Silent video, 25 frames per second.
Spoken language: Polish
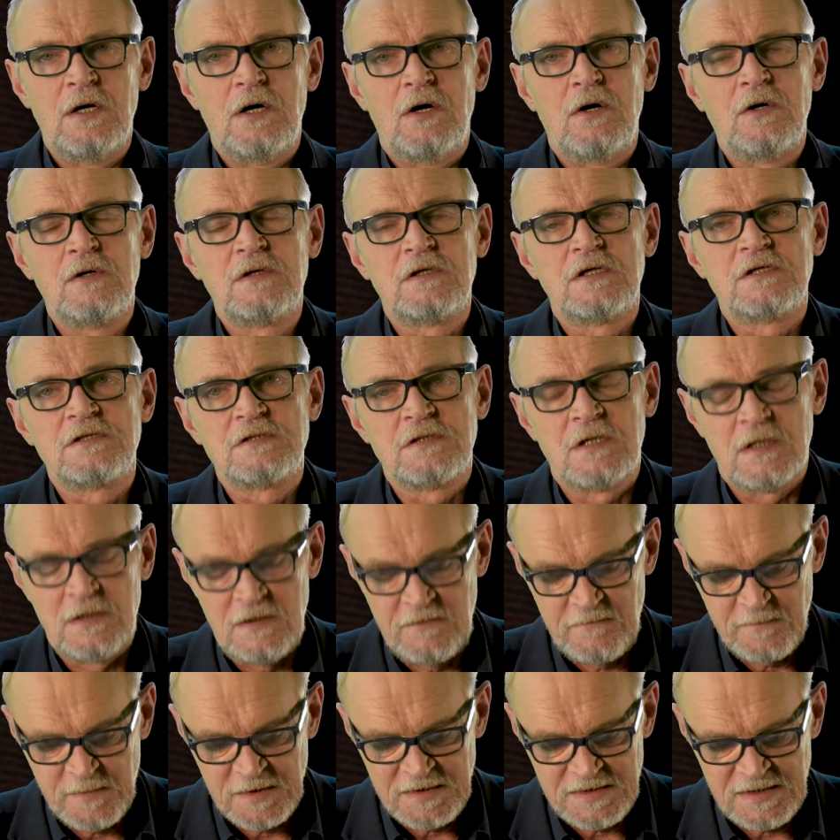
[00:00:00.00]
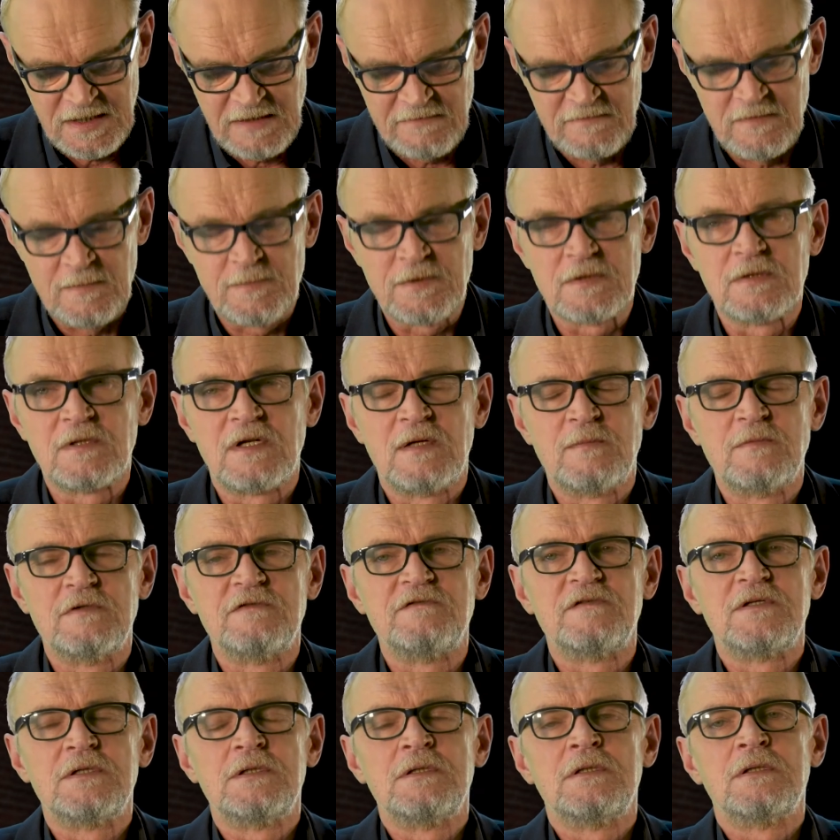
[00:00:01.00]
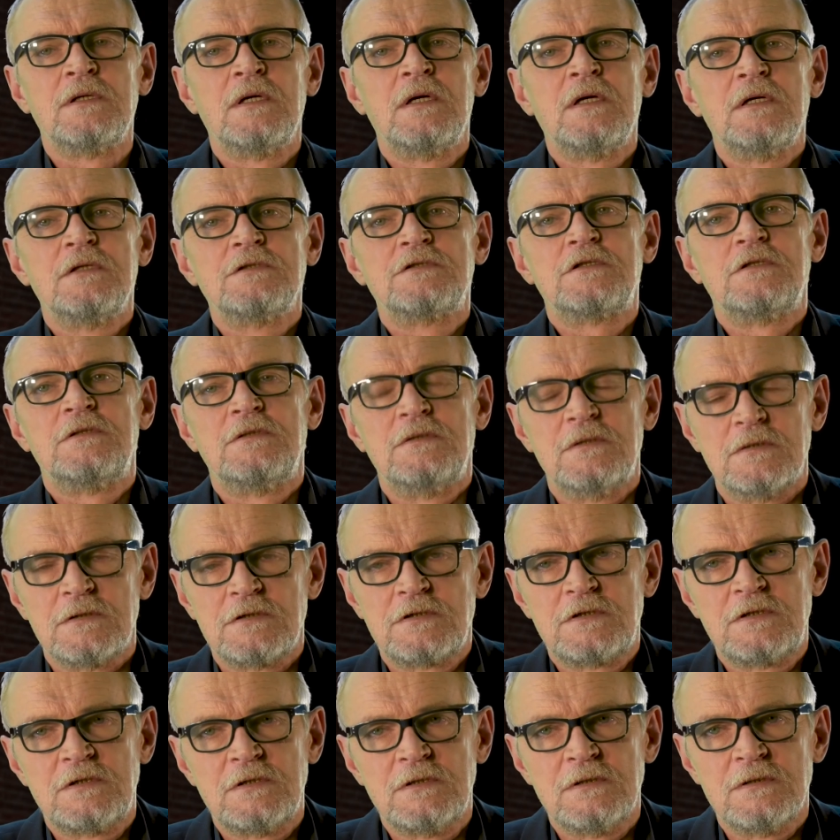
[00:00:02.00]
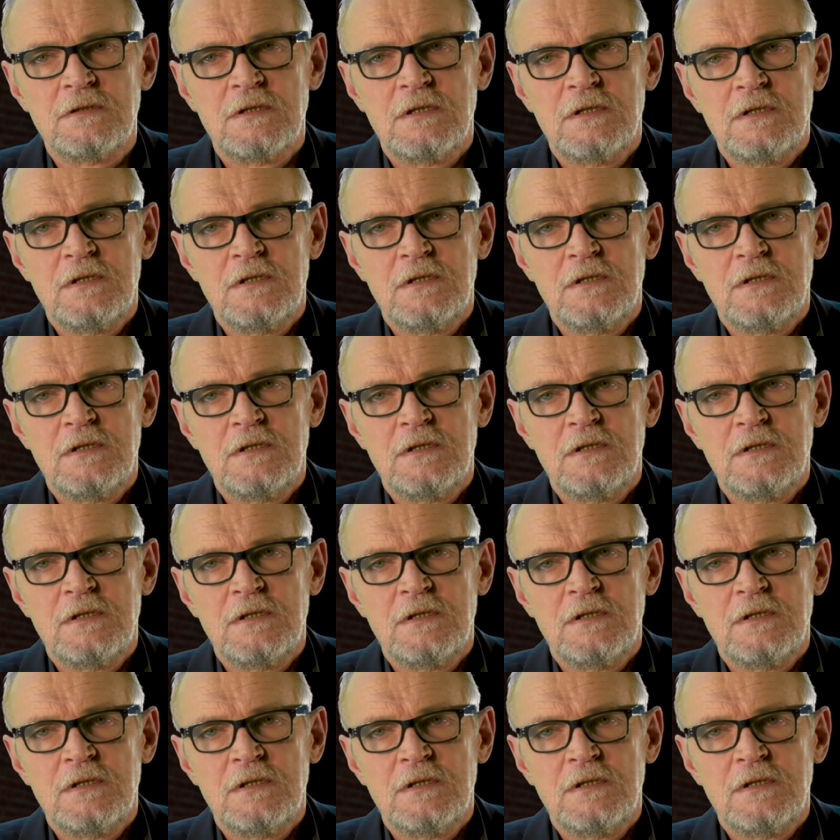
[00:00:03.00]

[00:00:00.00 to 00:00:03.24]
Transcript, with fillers: określone w podstawie programowej czynności.